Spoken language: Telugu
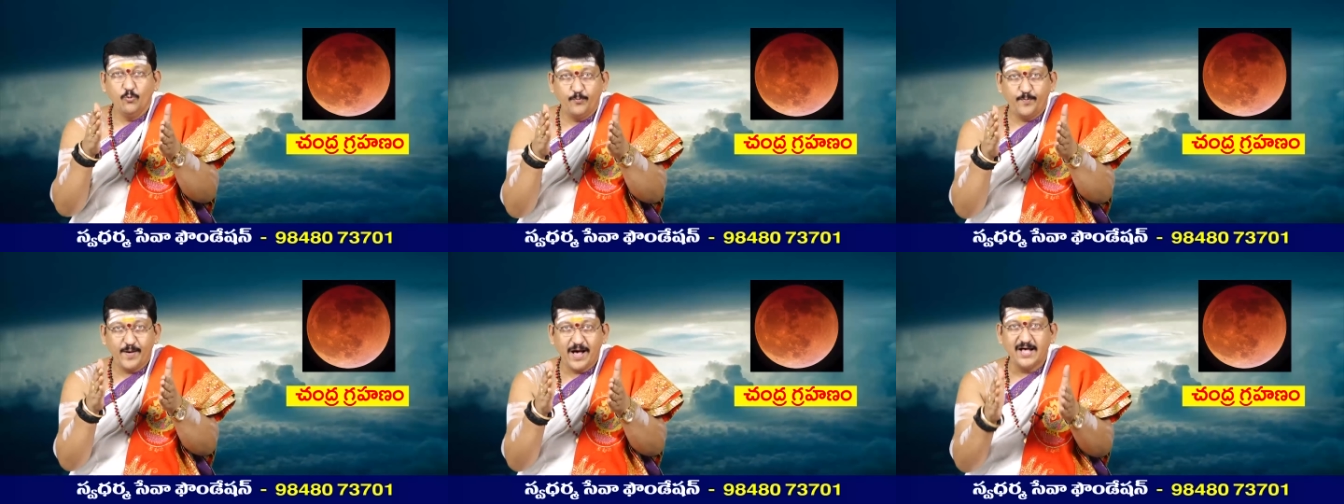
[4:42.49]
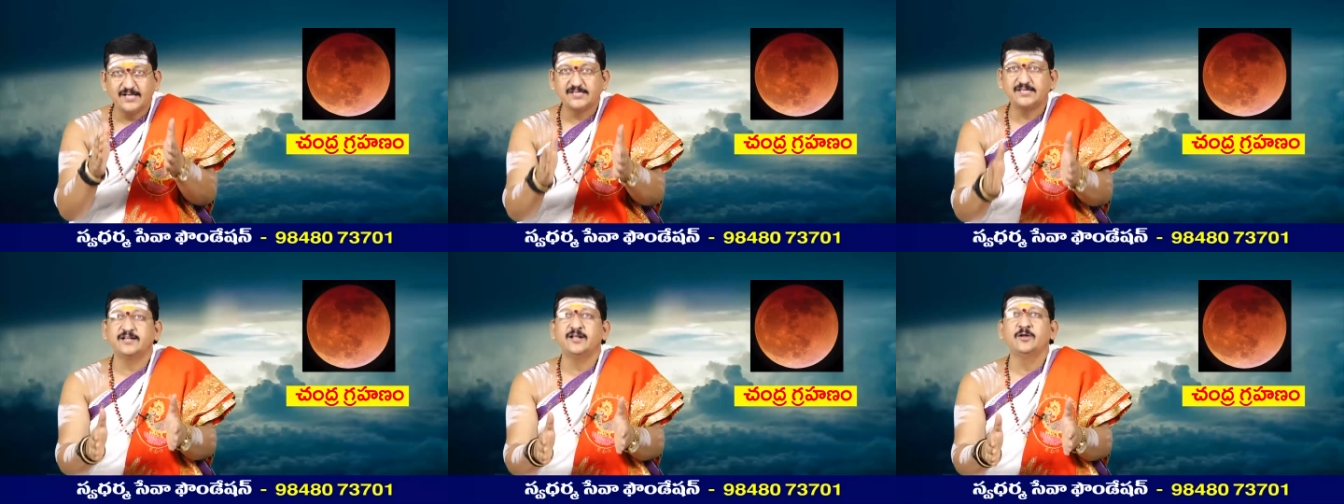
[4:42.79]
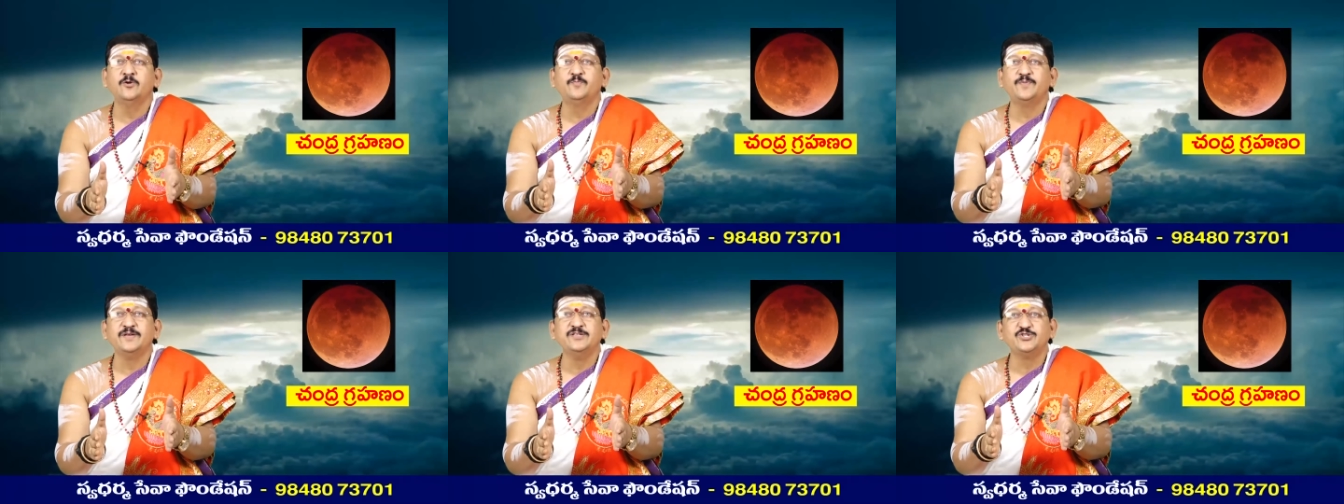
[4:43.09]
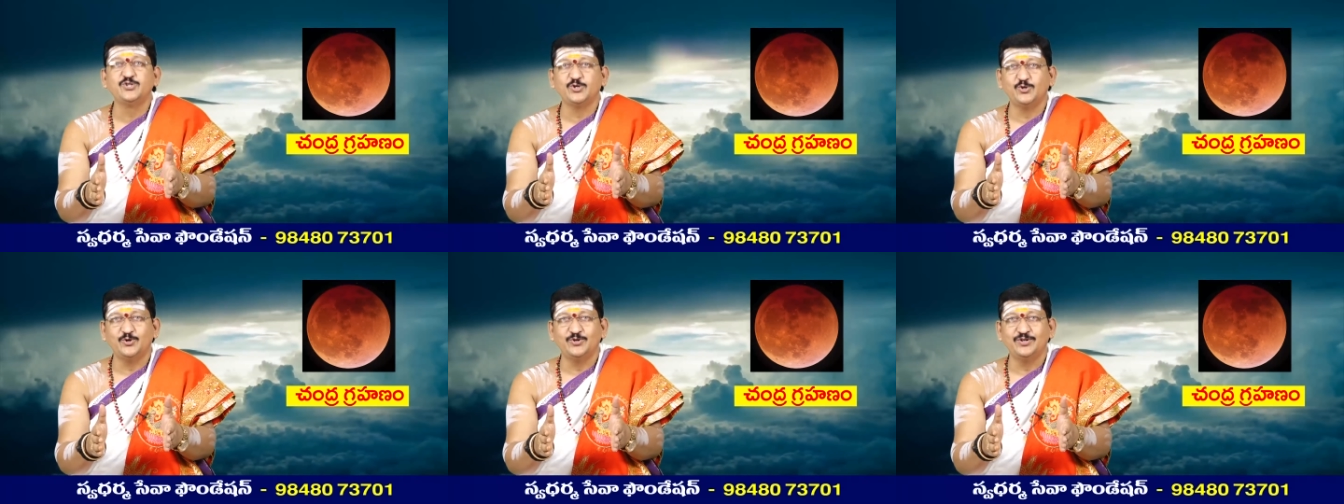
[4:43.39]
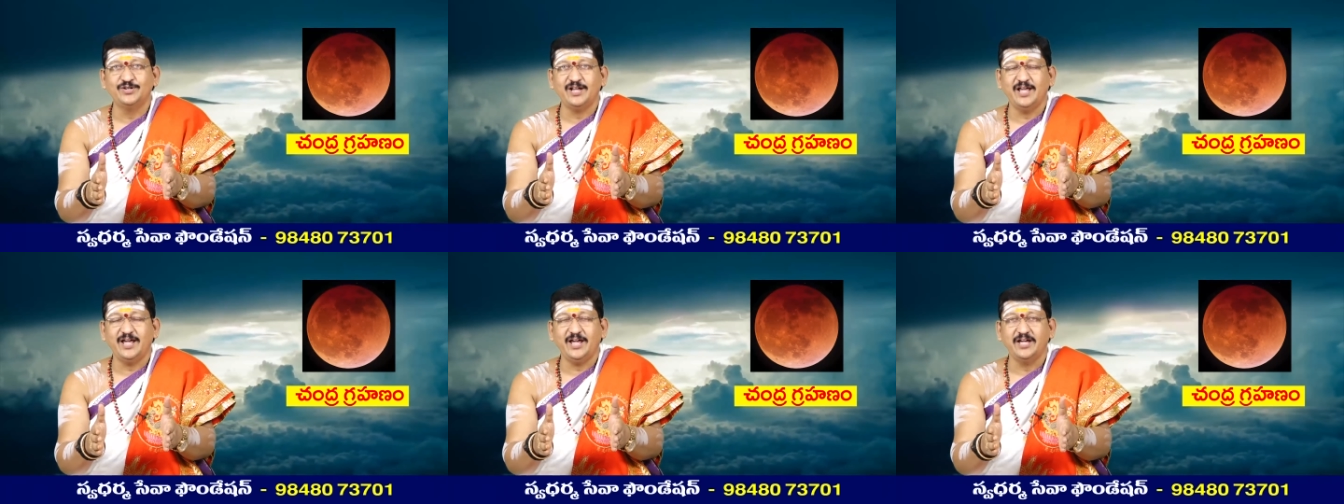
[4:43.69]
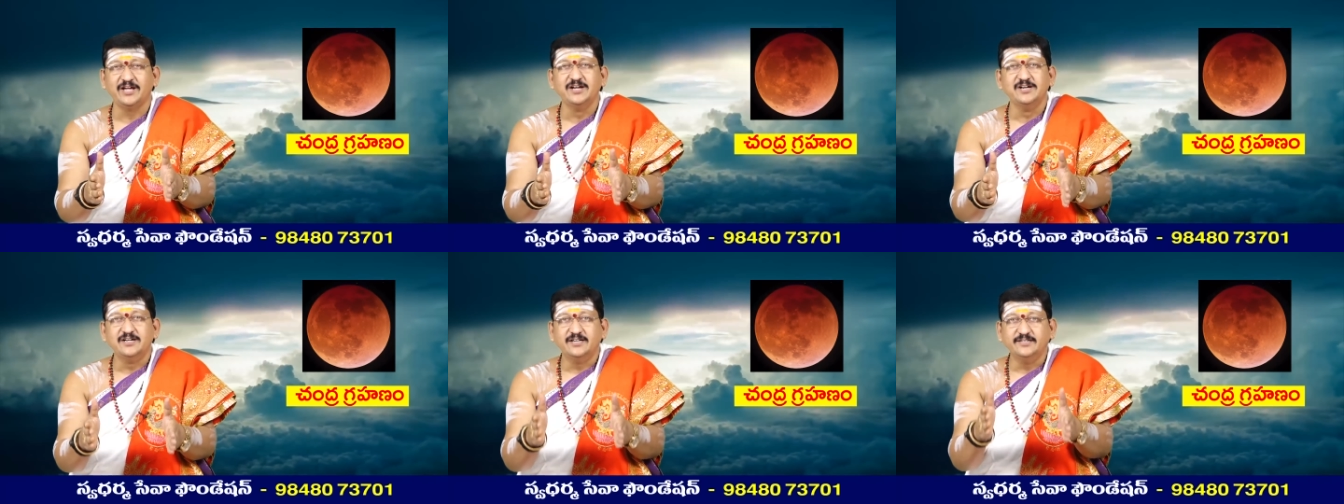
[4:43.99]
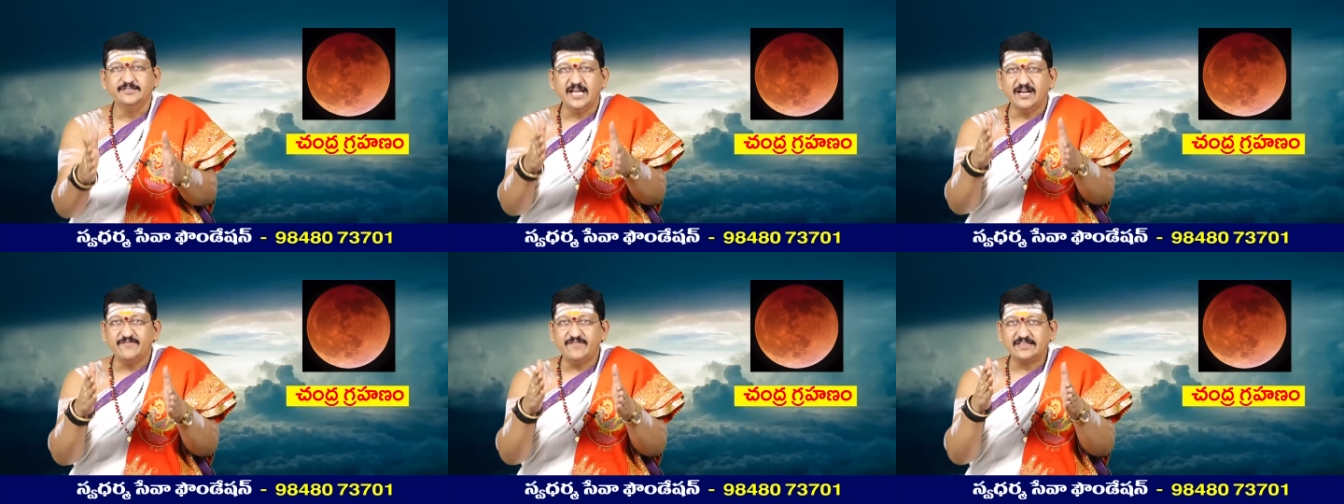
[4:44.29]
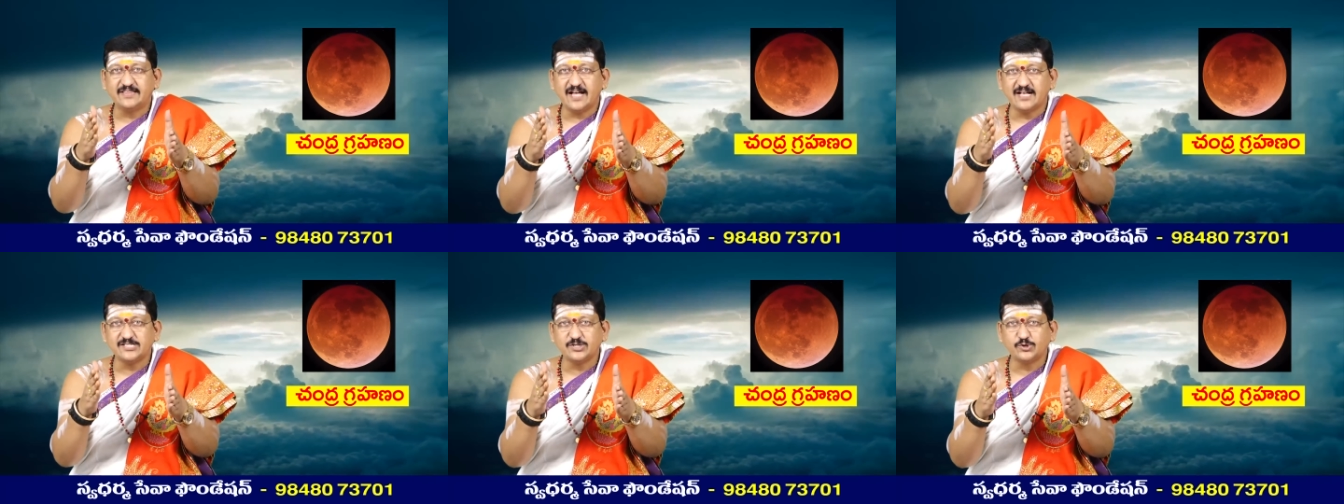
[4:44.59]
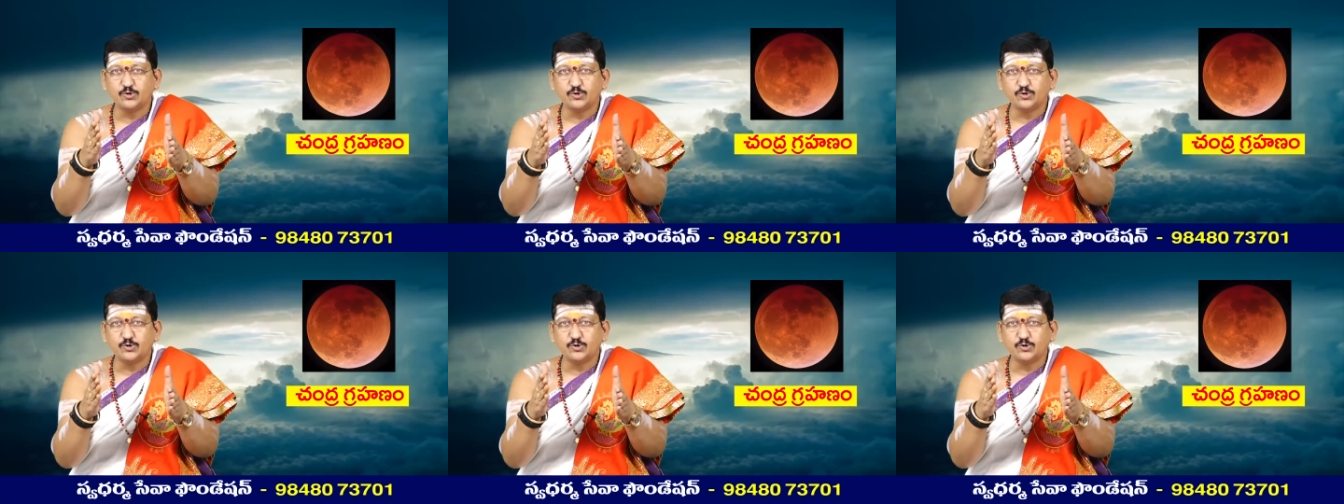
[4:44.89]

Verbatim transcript: ఉపాసనను పెంచుకోండి దేవతా